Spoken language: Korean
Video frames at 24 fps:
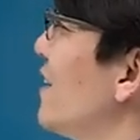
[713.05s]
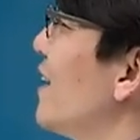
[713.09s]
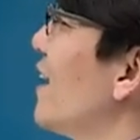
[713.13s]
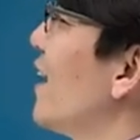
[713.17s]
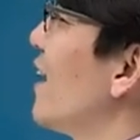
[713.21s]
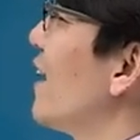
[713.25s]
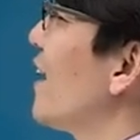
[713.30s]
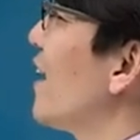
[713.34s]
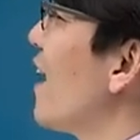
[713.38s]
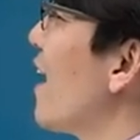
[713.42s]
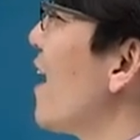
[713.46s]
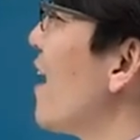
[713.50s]
네가
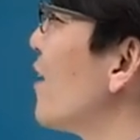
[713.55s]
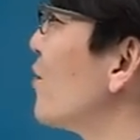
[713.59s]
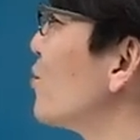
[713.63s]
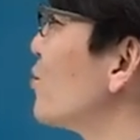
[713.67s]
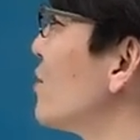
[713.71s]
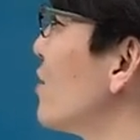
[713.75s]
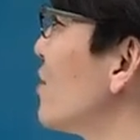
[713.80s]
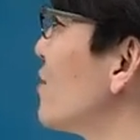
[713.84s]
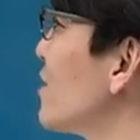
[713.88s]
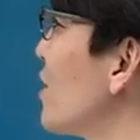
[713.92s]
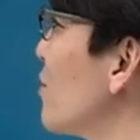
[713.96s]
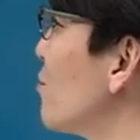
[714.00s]
해라.
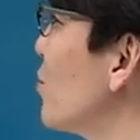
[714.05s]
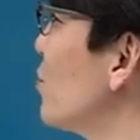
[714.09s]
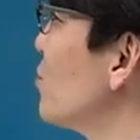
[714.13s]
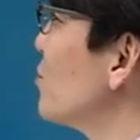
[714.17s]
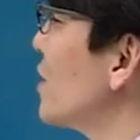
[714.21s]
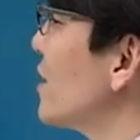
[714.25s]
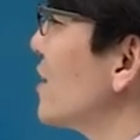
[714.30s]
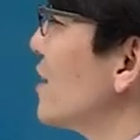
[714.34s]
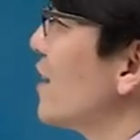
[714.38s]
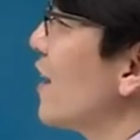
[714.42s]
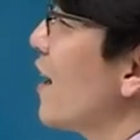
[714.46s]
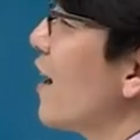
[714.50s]

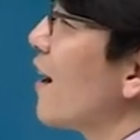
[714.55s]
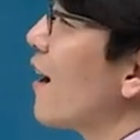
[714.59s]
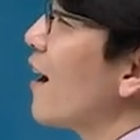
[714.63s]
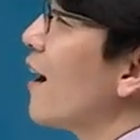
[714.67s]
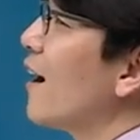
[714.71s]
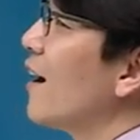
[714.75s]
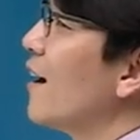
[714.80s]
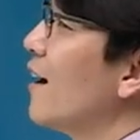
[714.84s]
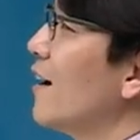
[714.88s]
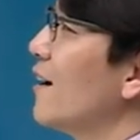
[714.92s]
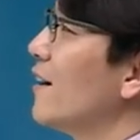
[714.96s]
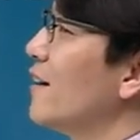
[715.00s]
우정사법본부장 네가
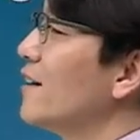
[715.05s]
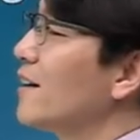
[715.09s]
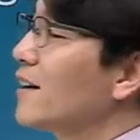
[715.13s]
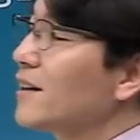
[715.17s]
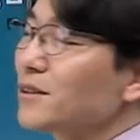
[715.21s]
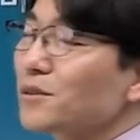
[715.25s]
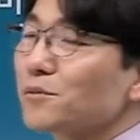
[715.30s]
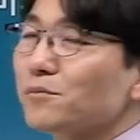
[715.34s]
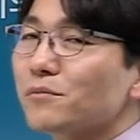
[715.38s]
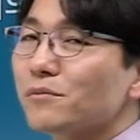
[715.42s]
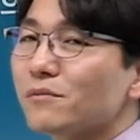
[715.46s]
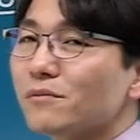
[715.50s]
해라. 이렇게
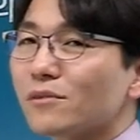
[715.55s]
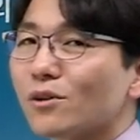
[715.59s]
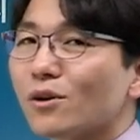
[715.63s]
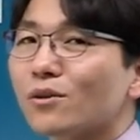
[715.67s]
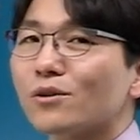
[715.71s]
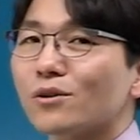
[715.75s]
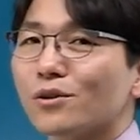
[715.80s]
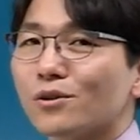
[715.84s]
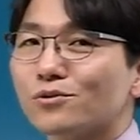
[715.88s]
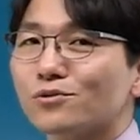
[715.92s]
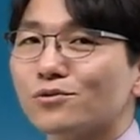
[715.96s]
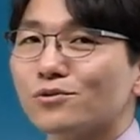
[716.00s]
좀
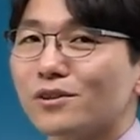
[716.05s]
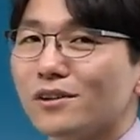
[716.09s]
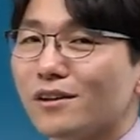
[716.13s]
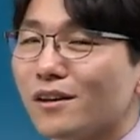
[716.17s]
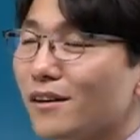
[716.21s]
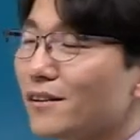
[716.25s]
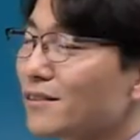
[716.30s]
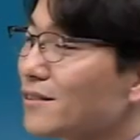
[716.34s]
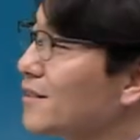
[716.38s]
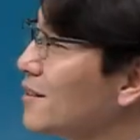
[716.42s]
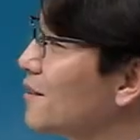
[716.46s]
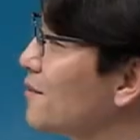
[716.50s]
떠넘겨주고
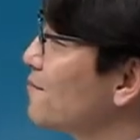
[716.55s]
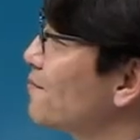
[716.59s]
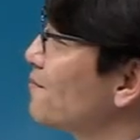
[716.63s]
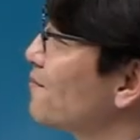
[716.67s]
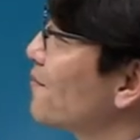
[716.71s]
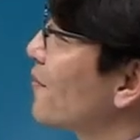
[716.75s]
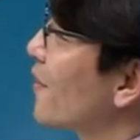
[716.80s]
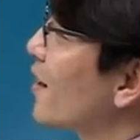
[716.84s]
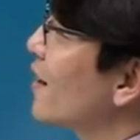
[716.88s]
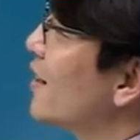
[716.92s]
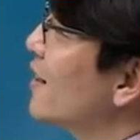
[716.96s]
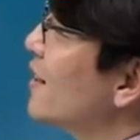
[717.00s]
있네요. 그죠?
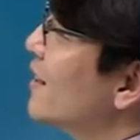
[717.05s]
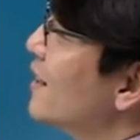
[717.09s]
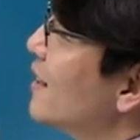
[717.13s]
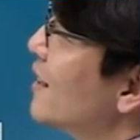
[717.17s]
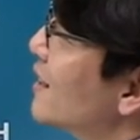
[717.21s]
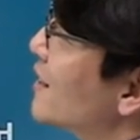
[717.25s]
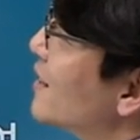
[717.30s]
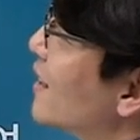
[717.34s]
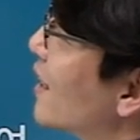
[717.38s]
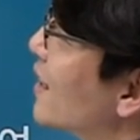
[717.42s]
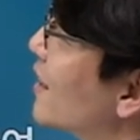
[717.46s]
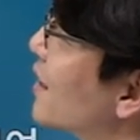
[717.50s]
자